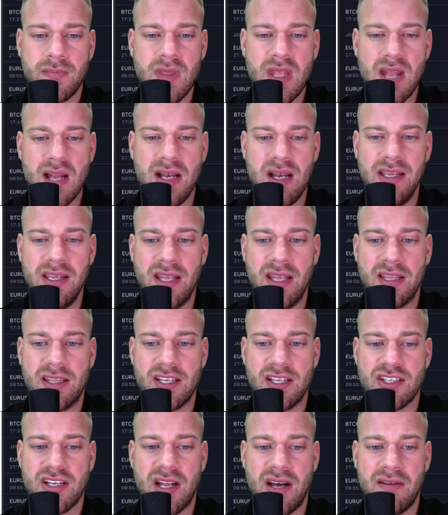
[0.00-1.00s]
linię
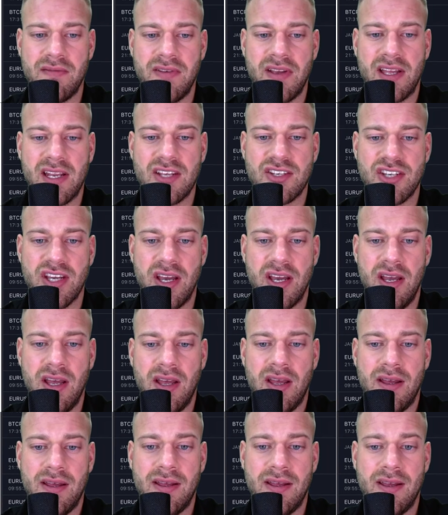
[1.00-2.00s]
też na wykresie
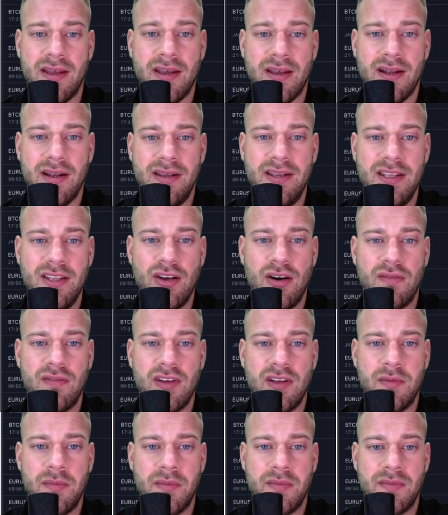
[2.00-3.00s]
e,
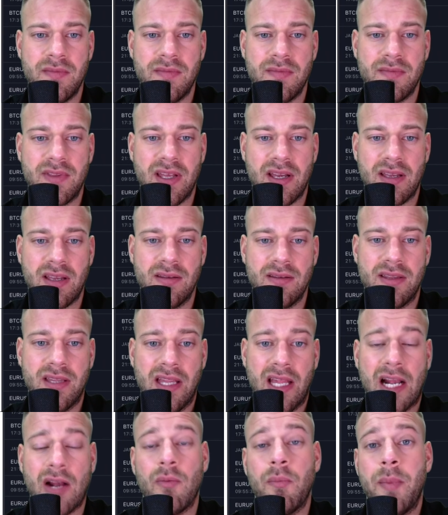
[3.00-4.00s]
liniowym, tak,
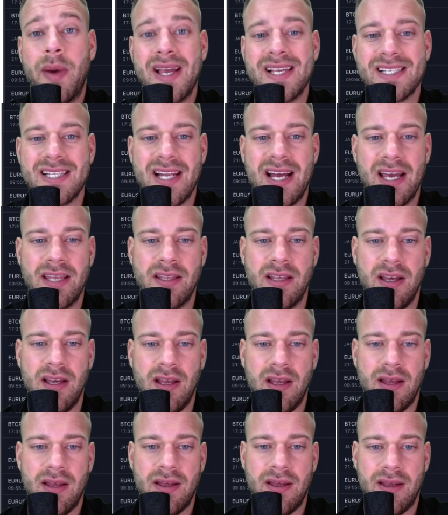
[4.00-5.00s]
taką baseline,
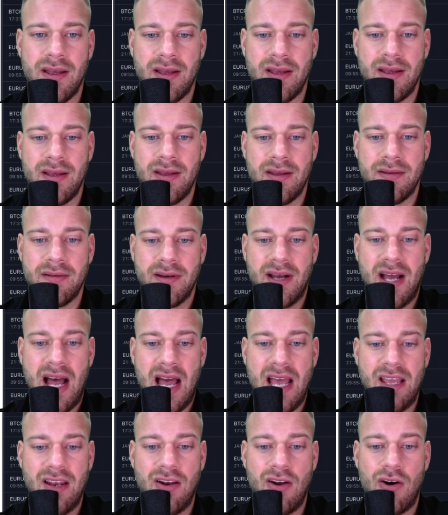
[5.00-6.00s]
e,
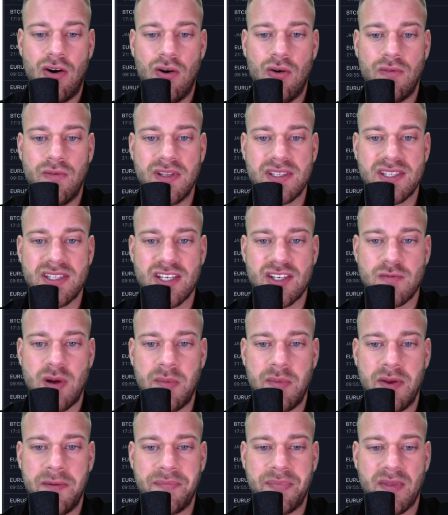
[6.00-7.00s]
high, low, więc też
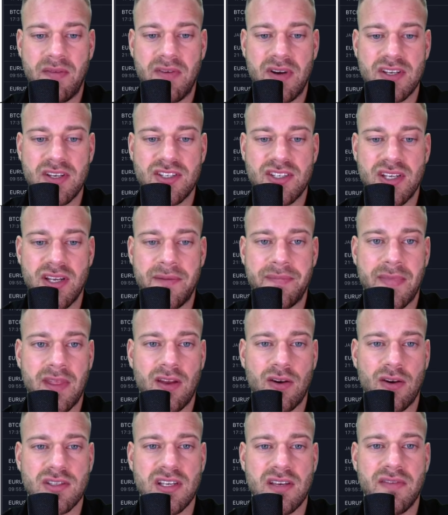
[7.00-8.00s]
mamy właśnie
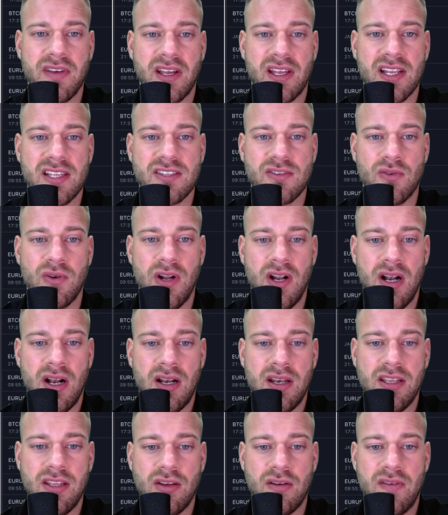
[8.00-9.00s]
rodzaj wykresu
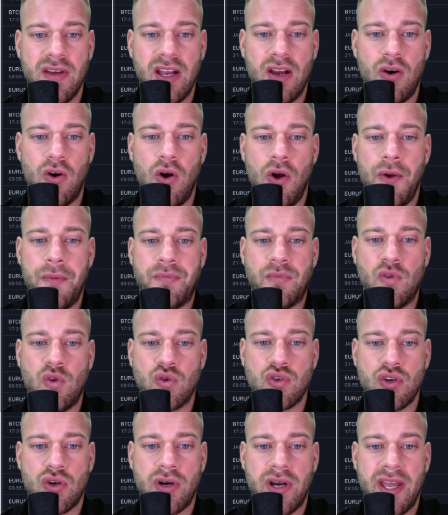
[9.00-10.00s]
liniowego.
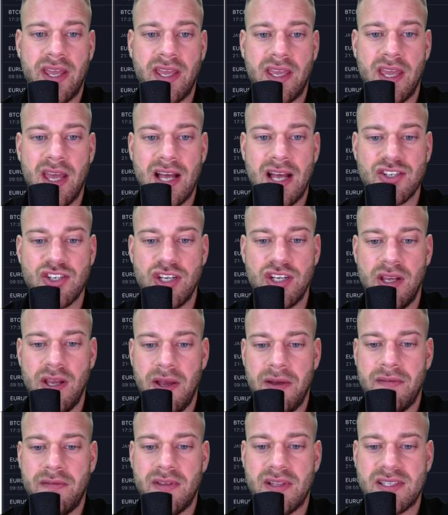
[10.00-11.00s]
Dużo ashi,
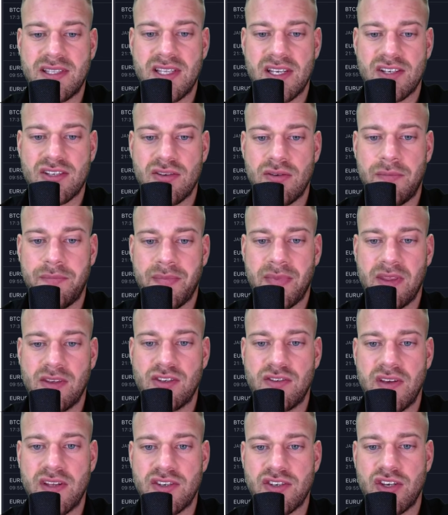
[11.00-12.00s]
więc też są
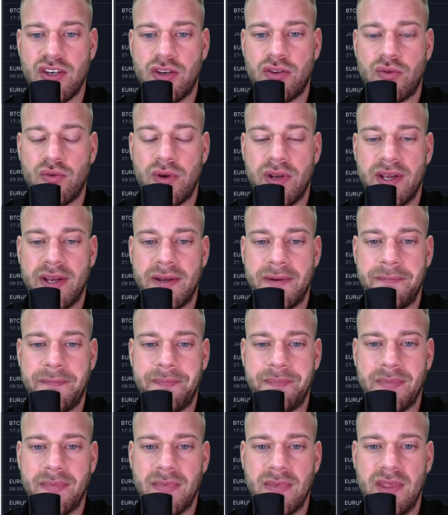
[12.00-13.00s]
świeczki, których
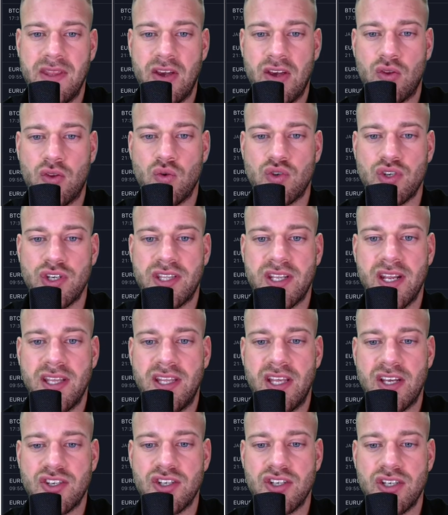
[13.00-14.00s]
mm, niektórzy
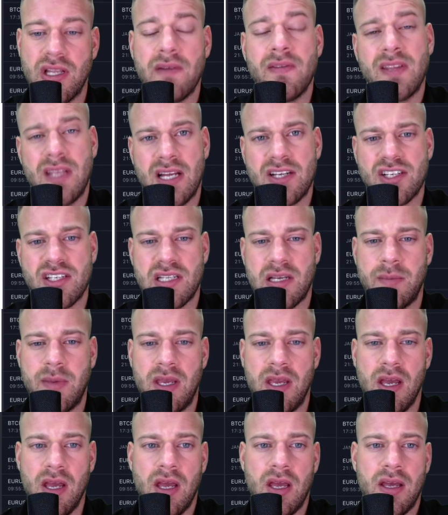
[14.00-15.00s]
traderzy, nawet ja
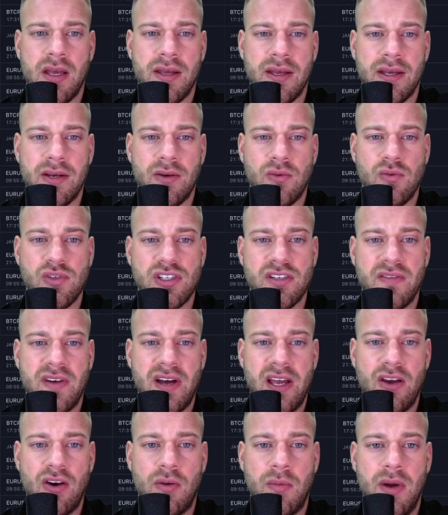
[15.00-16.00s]
czasami e,
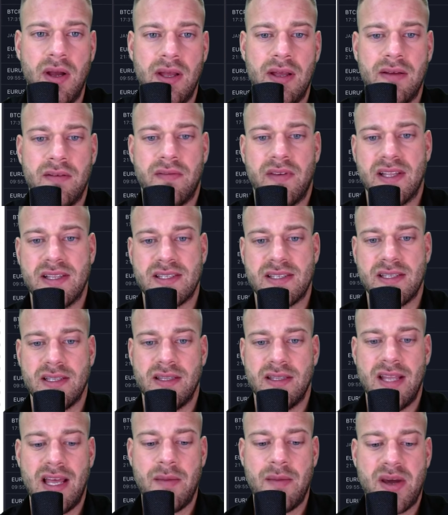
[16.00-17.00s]
używają, więc
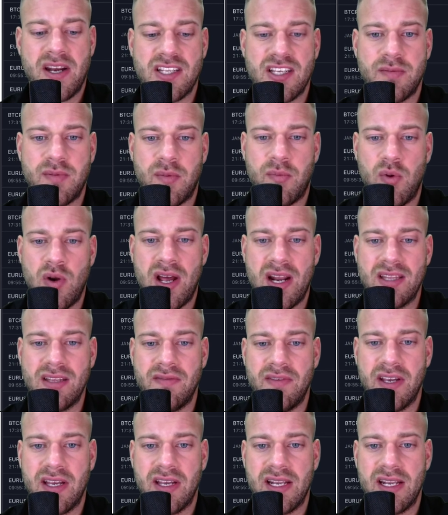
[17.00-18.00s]
najbardziej popularny
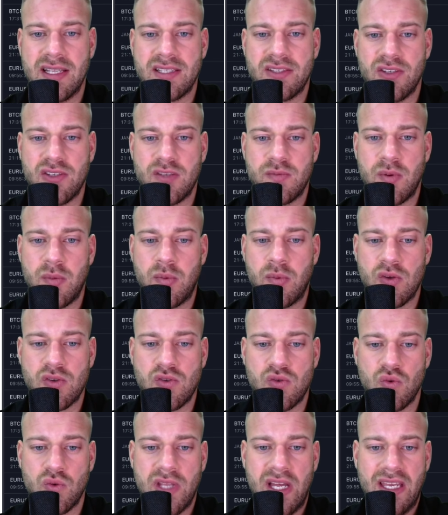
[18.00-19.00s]
wykres to jest po
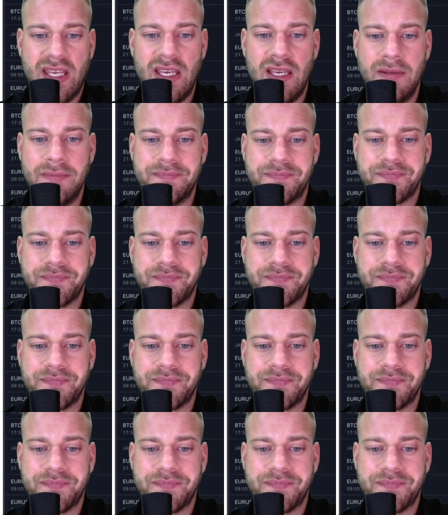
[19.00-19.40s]
prostu taki.